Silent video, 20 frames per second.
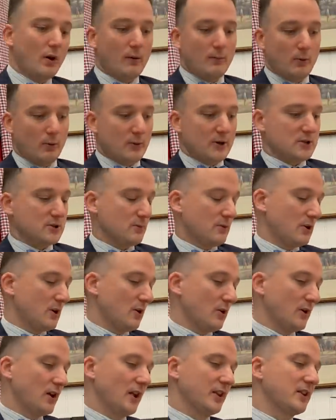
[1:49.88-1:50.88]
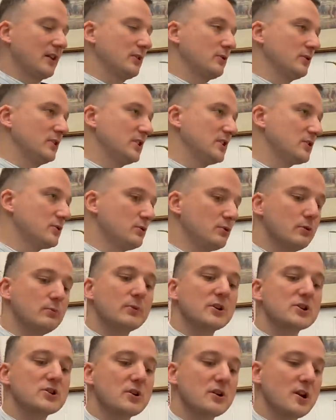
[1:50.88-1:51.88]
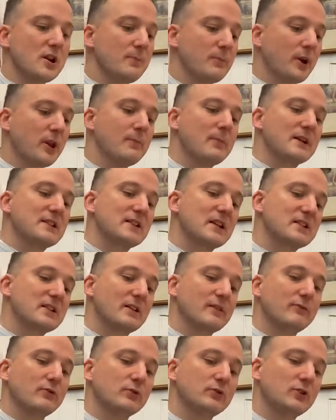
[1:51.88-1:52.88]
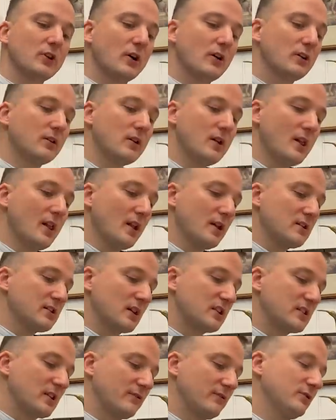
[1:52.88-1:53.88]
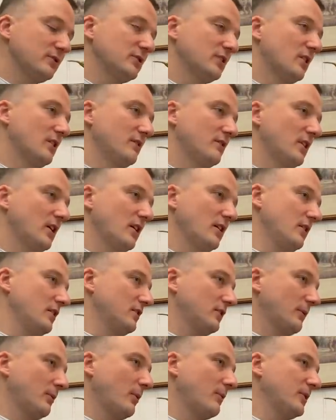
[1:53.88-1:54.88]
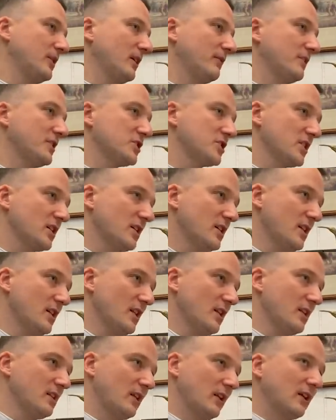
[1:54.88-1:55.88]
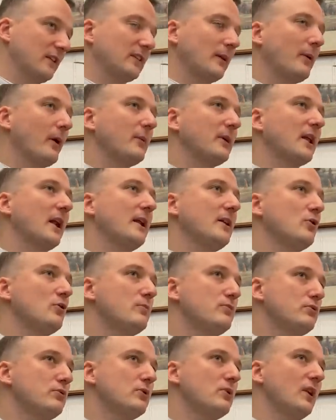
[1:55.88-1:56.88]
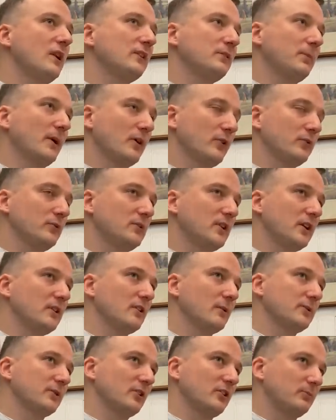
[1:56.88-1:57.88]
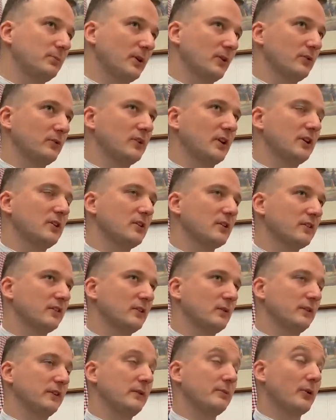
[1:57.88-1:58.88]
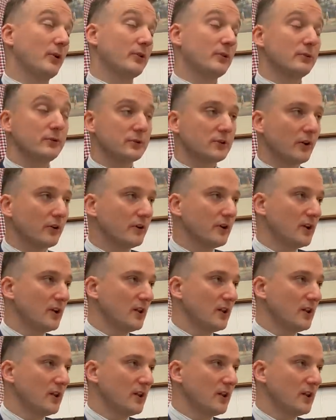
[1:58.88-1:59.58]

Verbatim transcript: Bon, bah, à ce moment-là, on regarde quelques tissus, moi je donne les prix, bah, ça, ça vaut tant, ça, ça vaut tant, voilà, et ça permet de réfléchir. C'est-à-dire que ça permet d'aller au bout de l'expérience du tailleur, parce que l'expérience du tailleur, c'est aussi prendre le temps